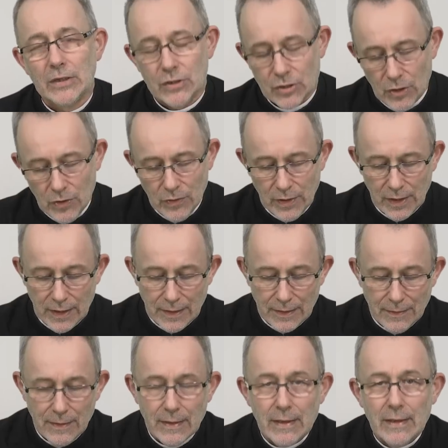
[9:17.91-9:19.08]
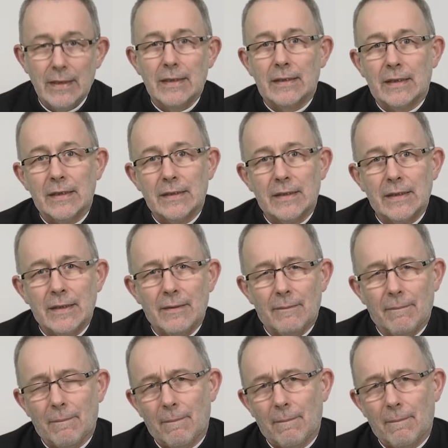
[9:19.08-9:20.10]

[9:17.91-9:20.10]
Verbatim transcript: Ciągle, kiedy